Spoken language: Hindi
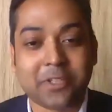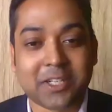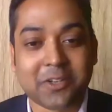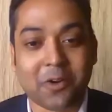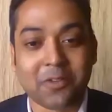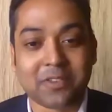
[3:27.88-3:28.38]
करंट
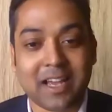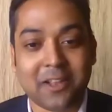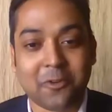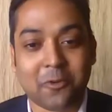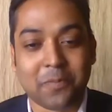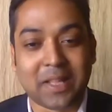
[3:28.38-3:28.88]
प्रोजेक्ट कौन सा
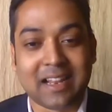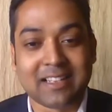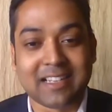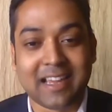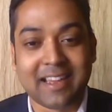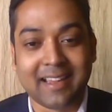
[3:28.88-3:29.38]
है लोगों को
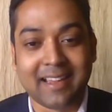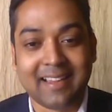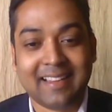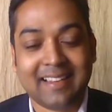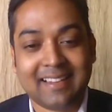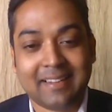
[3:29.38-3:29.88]
बताना चाहेंगे